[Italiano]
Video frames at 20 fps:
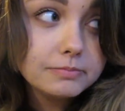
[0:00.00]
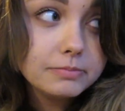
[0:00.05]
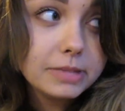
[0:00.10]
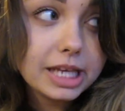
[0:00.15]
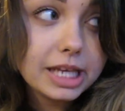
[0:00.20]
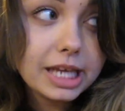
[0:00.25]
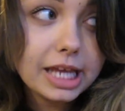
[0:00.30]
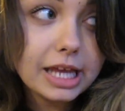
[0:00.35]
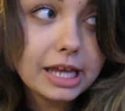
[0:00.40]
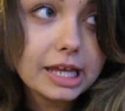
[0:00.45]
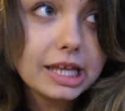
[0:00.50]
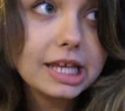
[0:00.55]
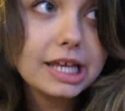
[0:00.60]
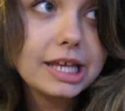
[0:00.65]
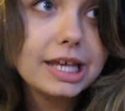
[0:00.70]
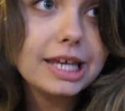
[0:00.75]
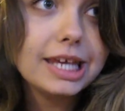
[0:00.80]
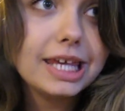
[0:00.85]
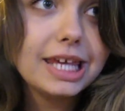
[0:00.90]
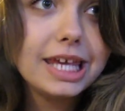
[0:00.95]
Perché
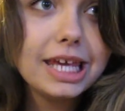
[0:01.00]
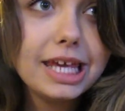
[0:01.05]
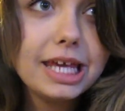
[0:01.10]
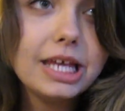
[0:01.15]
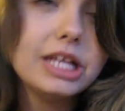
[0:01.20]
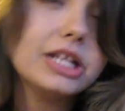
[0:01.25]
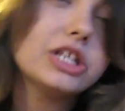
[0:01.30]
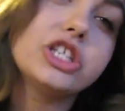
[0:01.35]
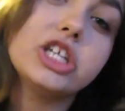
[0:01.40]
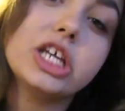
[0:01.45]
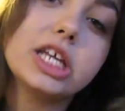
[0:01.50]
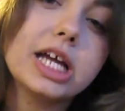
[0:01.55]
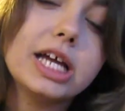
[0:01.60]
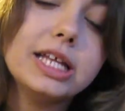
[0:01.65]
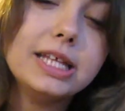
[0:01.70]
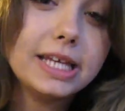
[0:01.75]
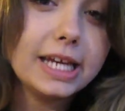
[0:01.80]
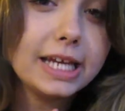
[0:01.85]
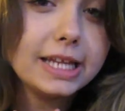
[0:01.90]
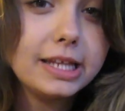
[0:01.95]
chi cerca
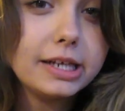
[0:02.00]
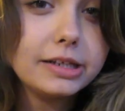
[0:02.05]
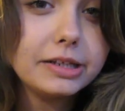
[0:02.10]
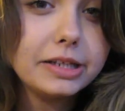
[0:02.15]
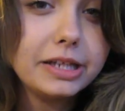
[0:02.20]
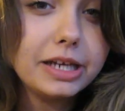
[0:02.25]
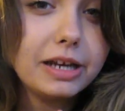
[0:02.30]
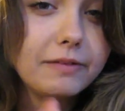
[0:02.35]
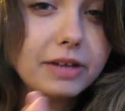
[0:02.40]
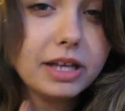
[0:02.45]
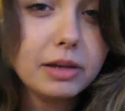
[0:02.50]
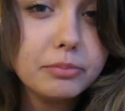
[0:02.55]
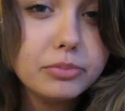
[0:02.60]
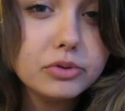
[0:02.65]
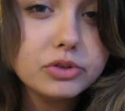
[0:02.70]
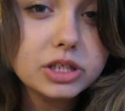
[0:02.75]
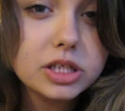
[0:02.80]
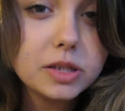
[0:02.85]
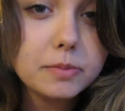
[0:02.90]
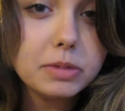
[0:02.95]
di renderti la vita
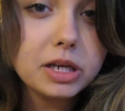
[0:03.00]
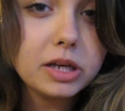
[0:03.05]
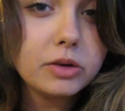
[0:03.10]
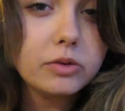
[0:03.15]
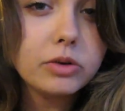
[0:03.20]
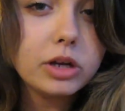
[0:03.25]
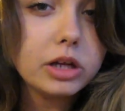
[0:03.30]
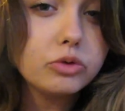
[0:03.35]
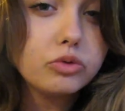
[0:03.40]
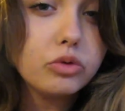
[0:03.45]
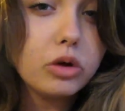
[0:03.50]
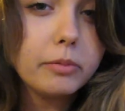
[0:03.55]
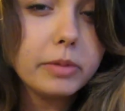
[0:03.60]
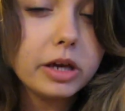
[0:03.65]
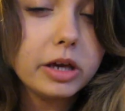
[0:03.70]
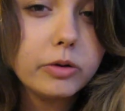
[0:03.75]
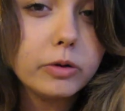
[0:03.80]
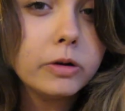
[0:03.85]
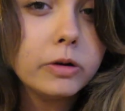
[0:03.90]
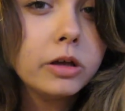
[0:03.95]
impossibile non è tuo
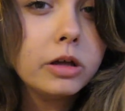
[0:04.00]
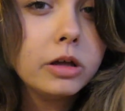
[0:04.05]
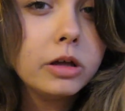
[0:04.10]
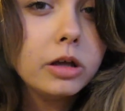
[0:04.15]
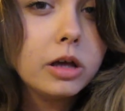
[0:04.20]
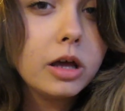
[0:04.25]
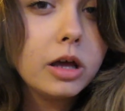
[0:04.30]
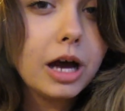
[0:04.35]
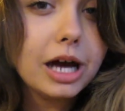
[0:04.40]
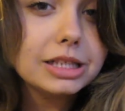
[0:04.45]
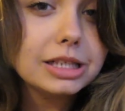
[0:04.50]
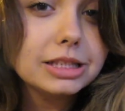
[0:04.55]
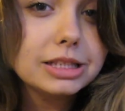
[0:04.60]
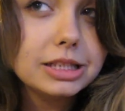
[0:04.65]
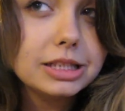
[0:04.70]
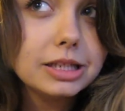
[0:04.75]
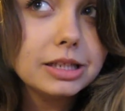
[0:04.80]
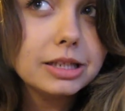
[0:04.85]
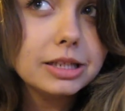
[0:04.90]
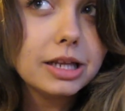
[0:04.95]
amico,
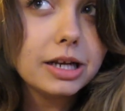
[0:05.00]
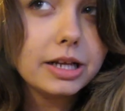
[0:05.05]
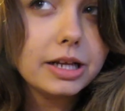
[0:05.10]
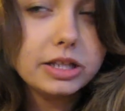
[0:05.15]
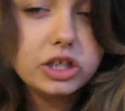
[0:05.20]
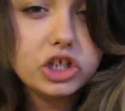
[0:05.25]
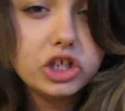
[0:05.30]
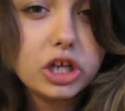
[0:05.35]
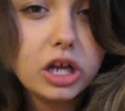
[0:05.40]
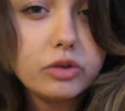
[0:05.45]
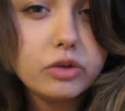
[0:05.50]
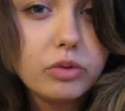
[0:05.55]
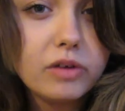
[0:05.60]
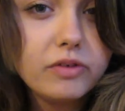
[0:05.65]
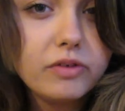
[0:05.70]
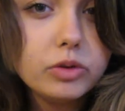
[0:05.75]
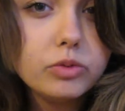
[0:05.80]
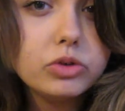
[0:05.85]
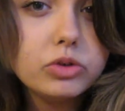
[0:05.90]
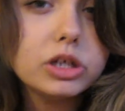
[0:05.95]
anzi tradisce la tua
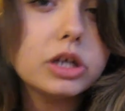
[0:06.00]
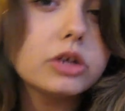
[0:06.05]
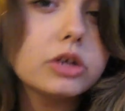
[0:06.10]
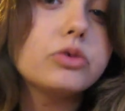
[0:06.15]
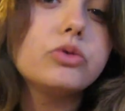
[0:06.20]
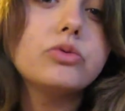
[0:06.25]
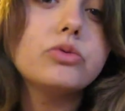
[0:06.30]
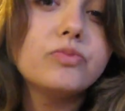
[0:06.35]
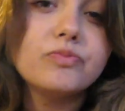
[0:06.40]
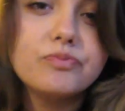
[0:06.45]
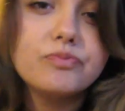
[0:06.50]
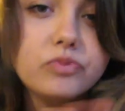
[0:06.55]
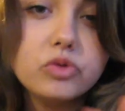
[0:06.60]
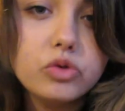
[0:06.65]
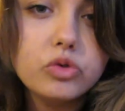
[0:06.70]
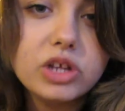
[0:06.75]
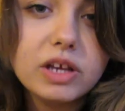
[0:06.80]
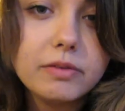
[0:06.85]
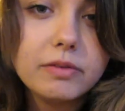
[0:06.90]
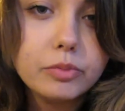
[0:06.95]
fiducia e tu
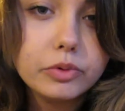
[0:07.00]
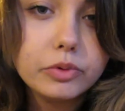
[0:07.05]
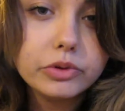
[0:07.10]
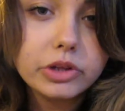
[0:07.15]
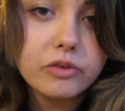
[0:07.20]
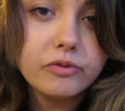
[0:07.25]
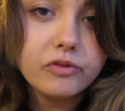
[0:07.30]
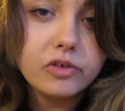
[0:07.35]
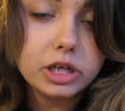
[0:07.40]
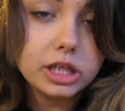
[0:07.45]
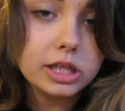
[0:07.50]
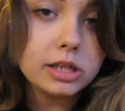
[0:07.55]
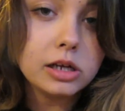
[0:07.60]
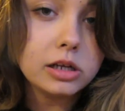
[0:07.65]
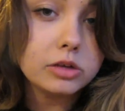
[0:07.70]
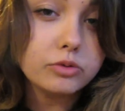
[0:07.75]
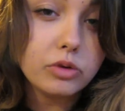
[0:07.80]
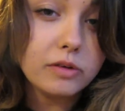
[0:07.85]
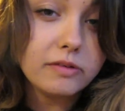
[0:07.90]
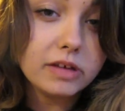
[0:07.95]
lo devi buttare fuori
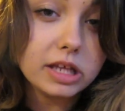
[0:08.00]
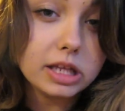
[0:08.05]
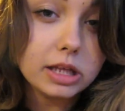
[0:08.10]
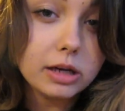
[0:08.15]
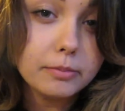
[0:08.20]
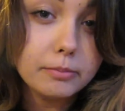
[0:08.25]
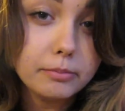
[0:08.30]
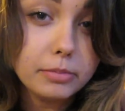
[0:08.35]
dalla tua vita.